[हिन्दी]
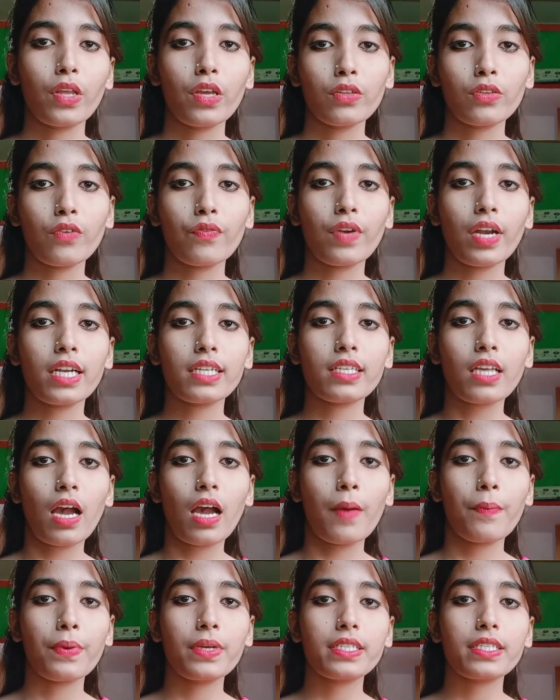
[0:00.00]
तो फ्रेंड्स
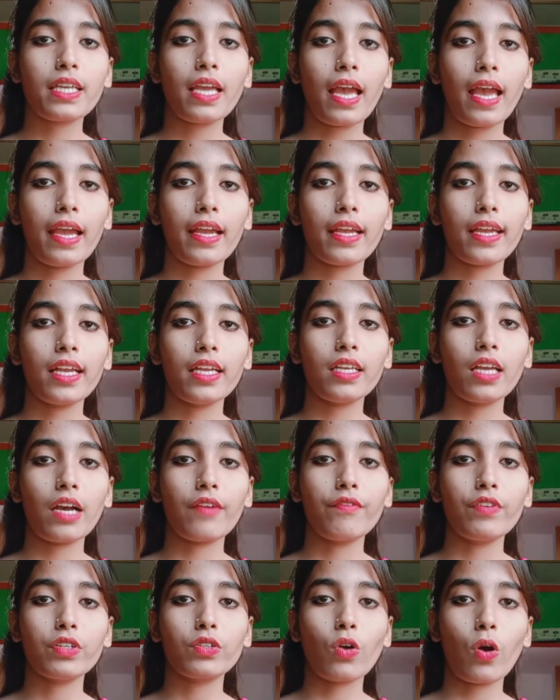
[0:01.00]
आप किसी हैंकी या
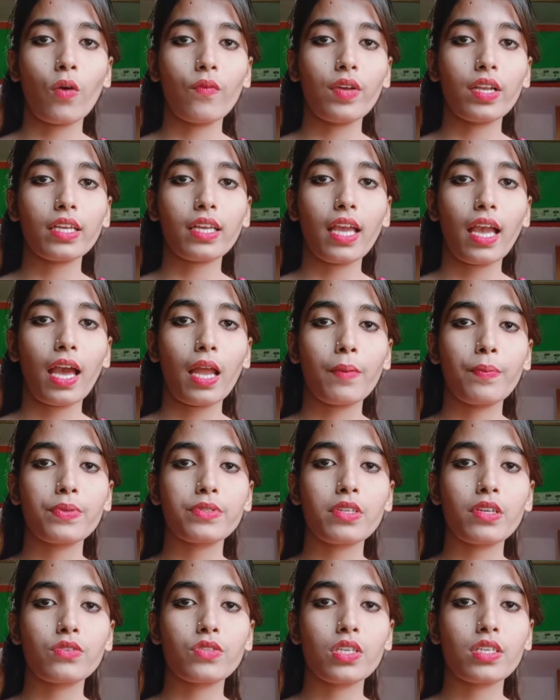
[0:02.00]
फिर टॉवल की हेल्प
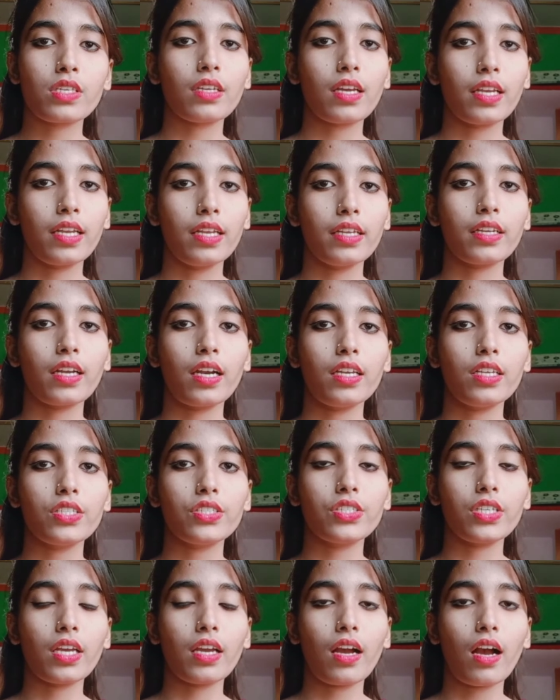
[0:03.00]
से उसे क्लीन कर
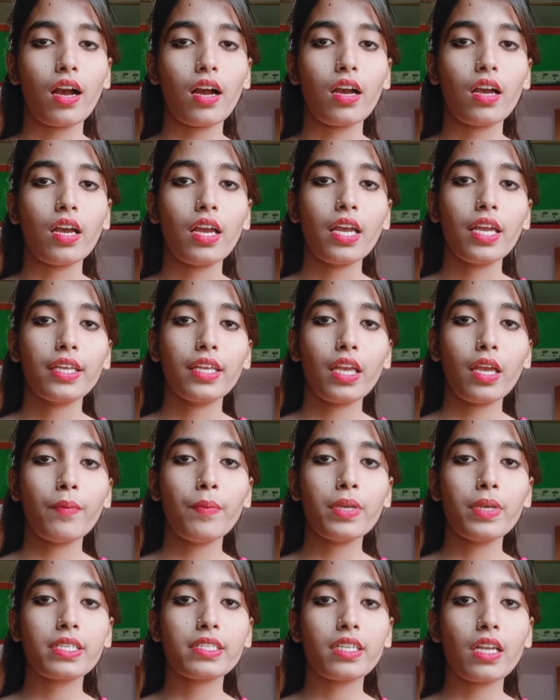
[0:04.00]
लीजिएगा ये
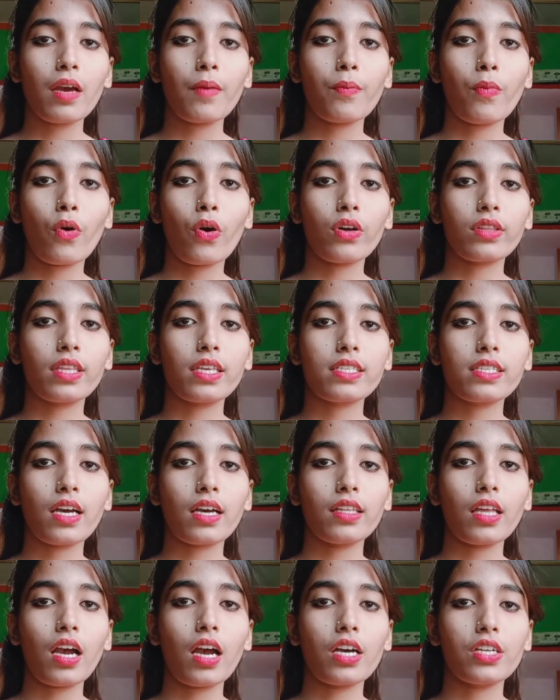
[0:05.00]
भी स्टेप बहुत ही
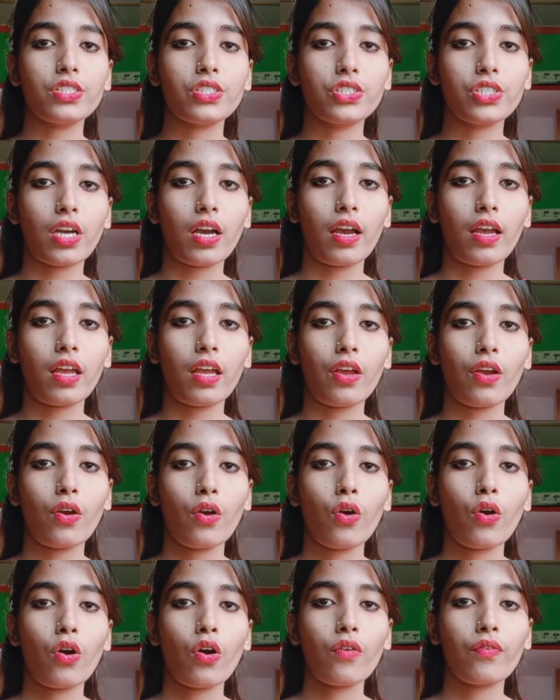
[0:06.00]
ज़्यादा अच्छा है
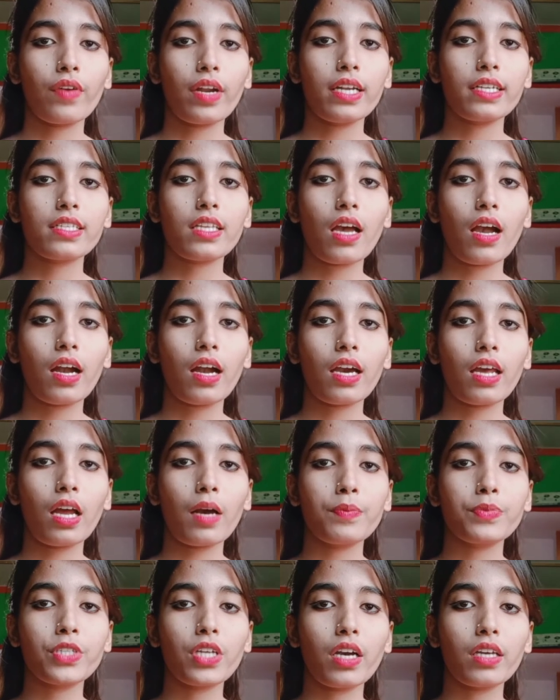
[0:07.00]
और फ्रेंड्स अगर
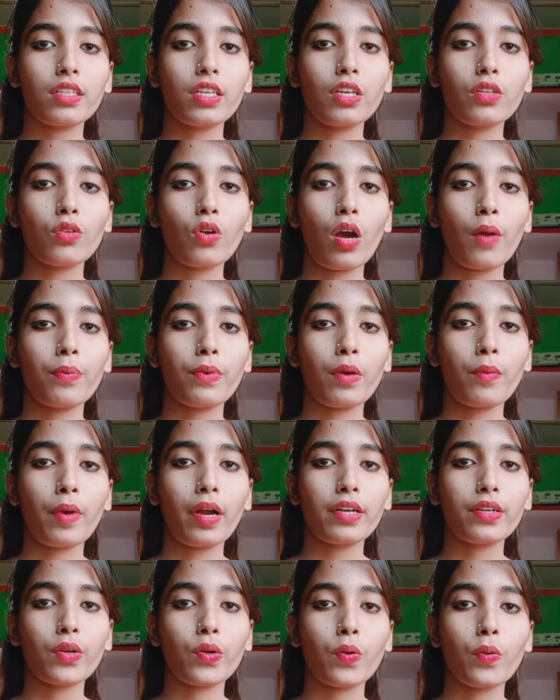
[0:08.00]
आप चाहते हैं तो आप
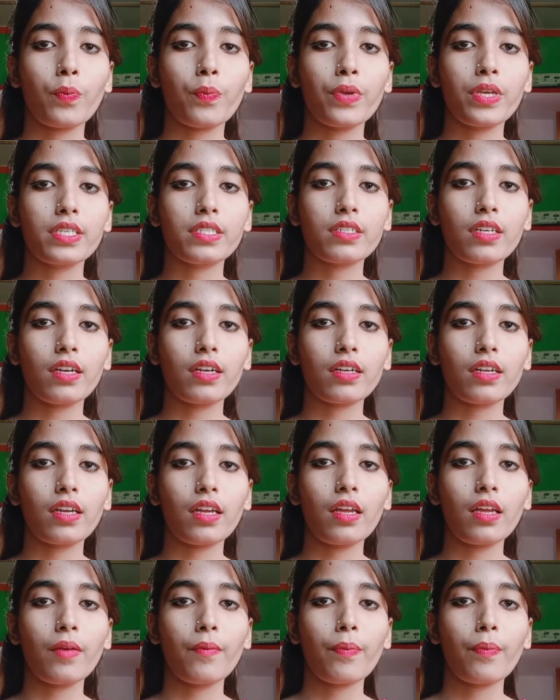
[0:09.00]
टमाटर को पीस
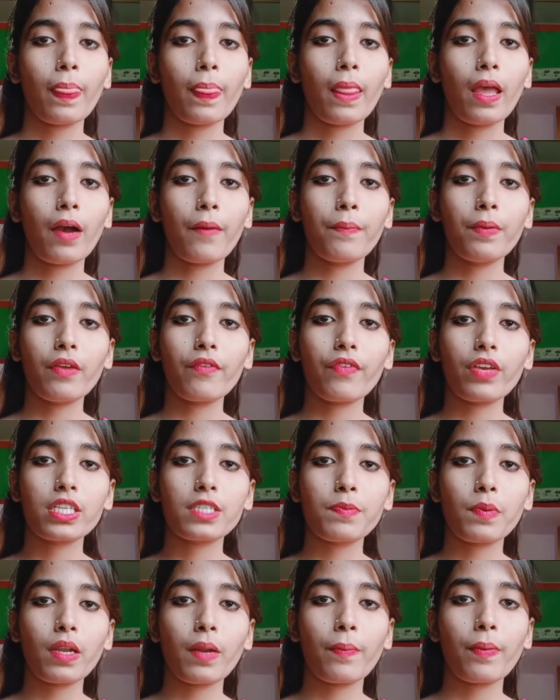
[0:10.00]
करके अपने
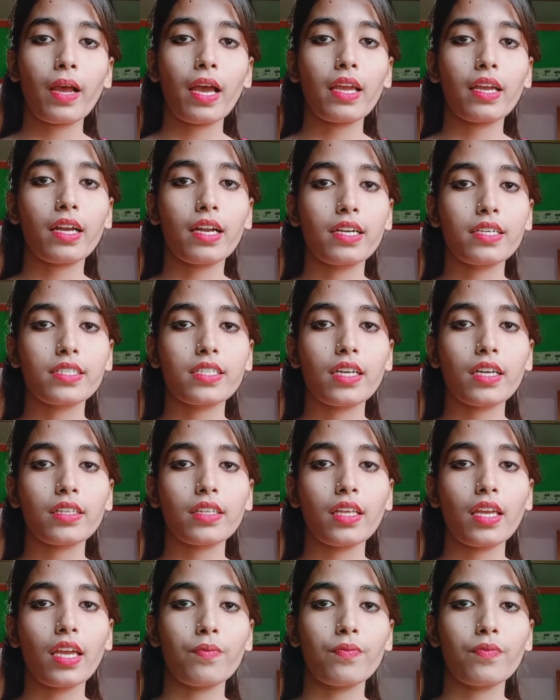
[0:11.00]
फेस पर अप्लाई कर
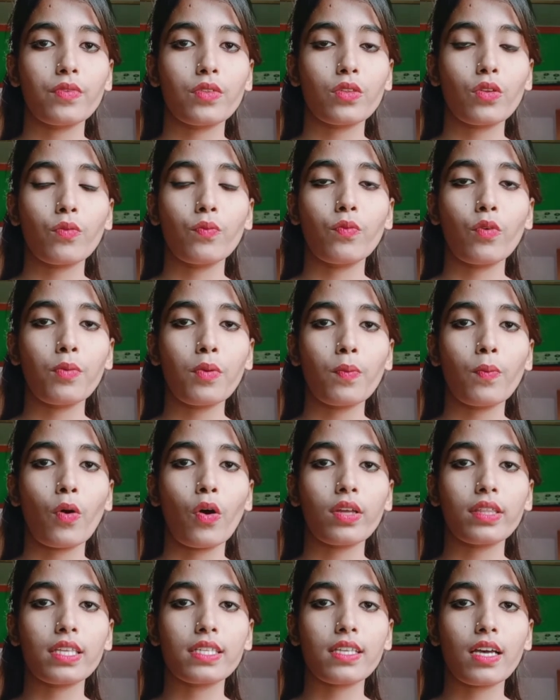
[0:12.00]
सकते हैं तो वो भी
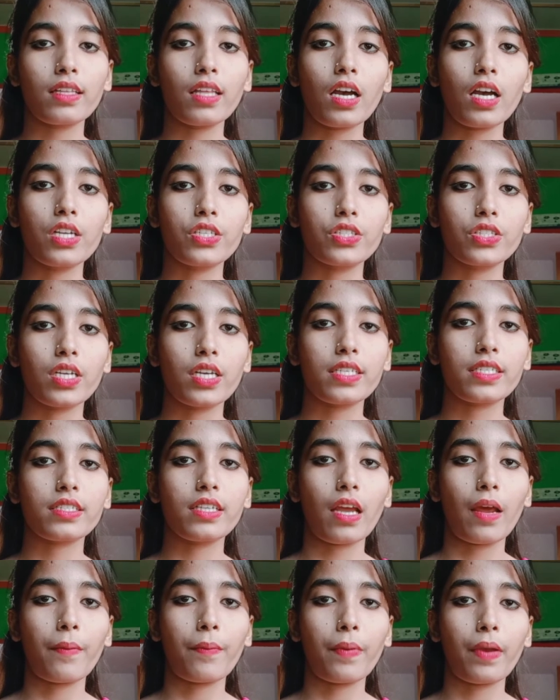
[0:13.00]
बहुत ही ज़्यादा अच्छा
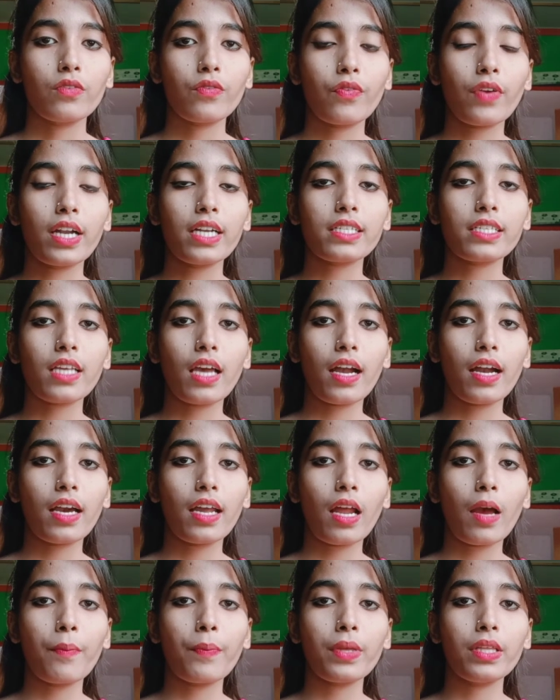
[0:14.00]
स्टेप है फ्रेंड्स अगर
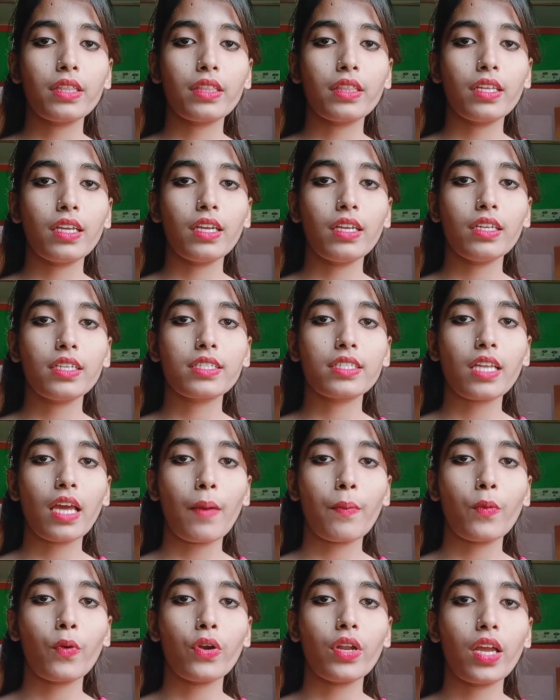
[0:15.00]
आप इन तीन
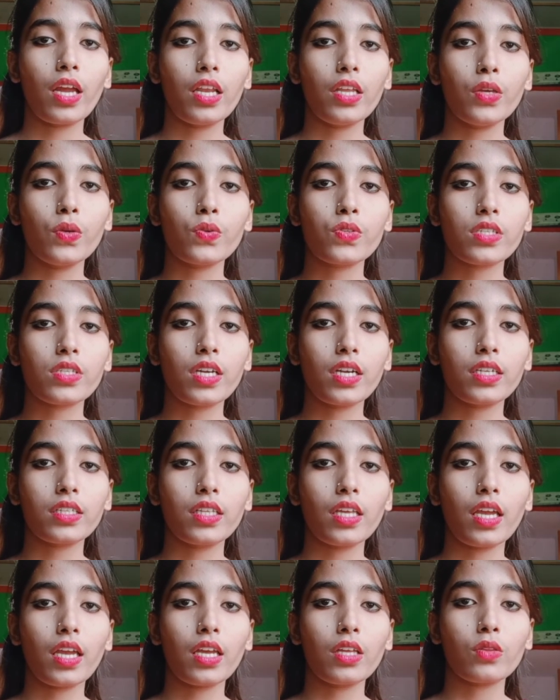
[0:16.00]
स्टेप को डेली यूज़ करते
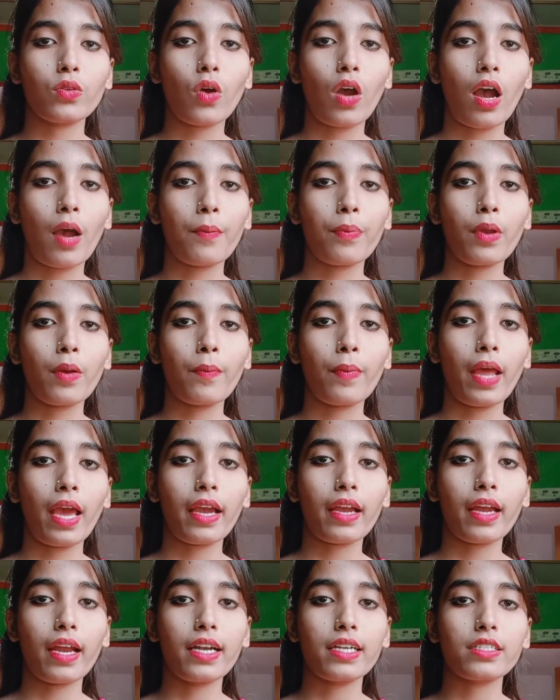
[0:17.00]
हैं तो आपके
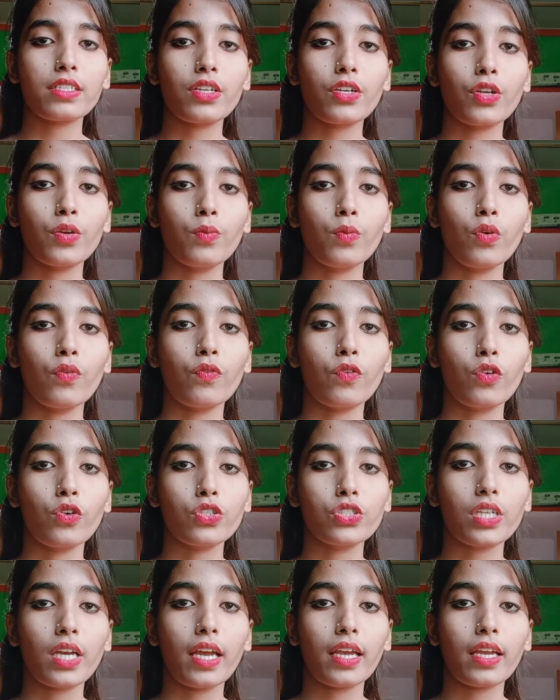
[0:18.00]
ब्लैक हेड्स रिमूव हो
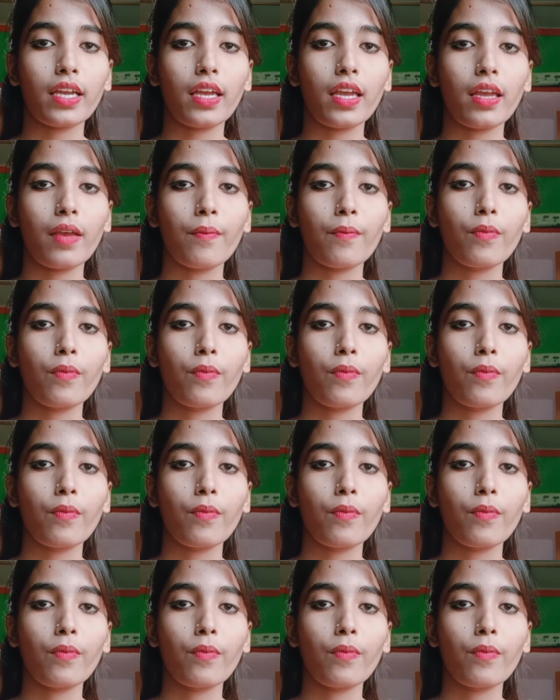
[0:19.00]
जाएंगे